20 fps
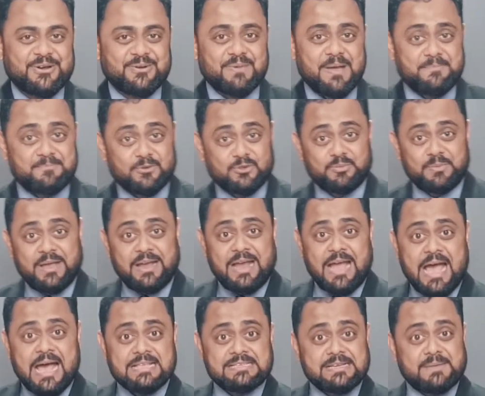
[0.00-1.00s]
এরকম হয় প্রথমে
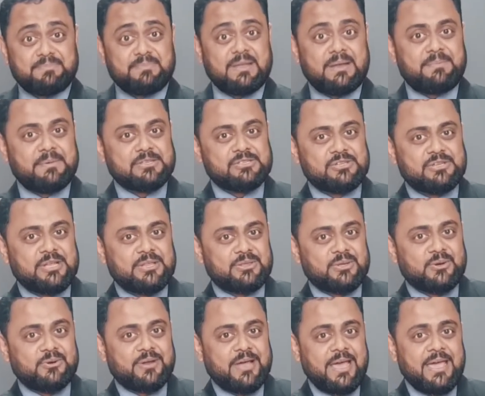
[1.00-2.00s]
কাজ আপনার পেছনে
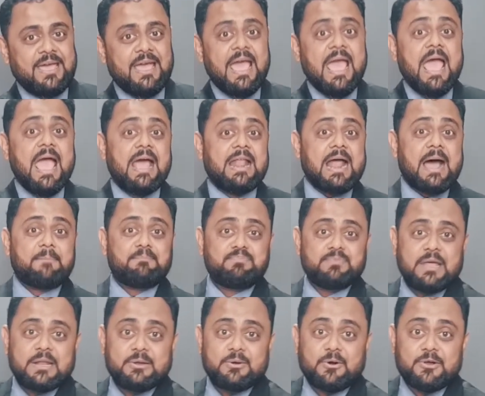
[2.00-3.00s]
দৌড়ায় আর
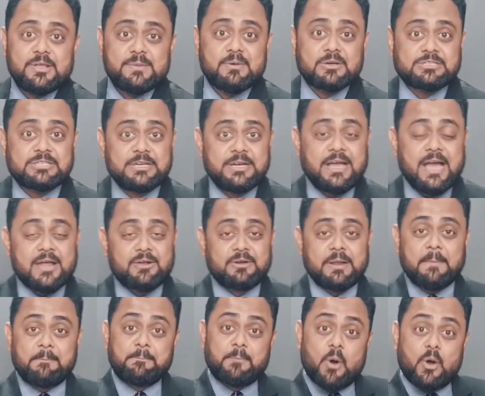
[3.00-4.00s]
আপনার গরিমসির
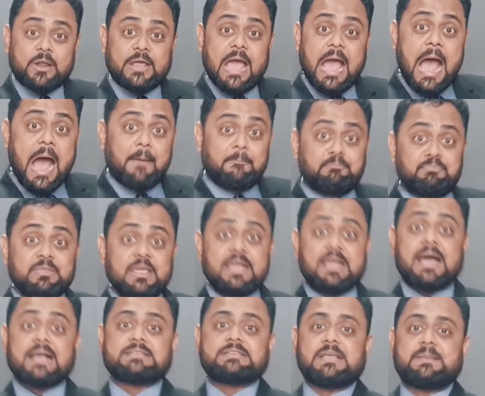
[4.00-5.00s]
কারণে পরে আপনি
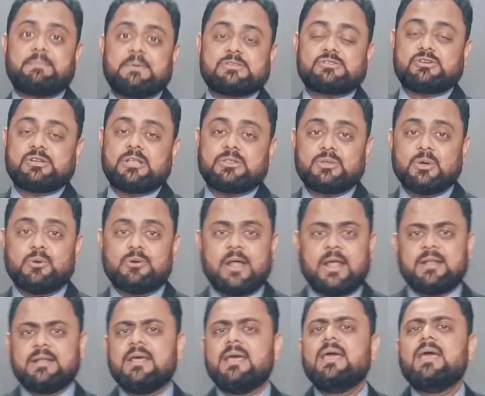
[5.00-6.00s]
কাজের পেছনে
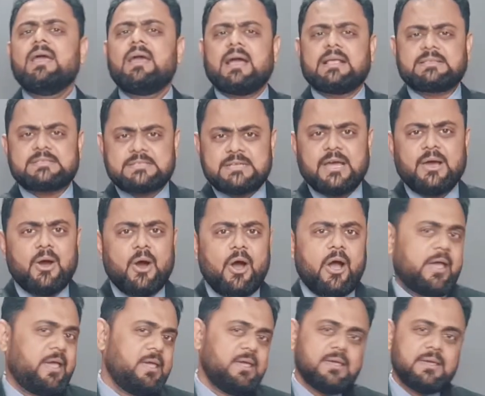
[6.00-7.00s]
দৌড়ান কাজটা
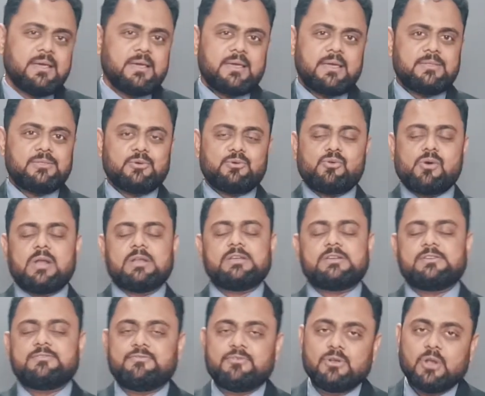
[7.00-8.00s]
হয় কিন্তু
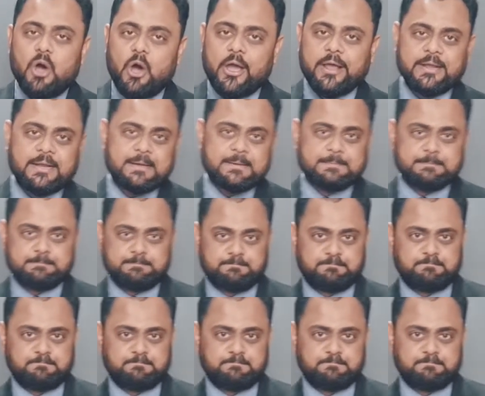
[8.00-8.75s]
কোয়ালিটিফুল হয় না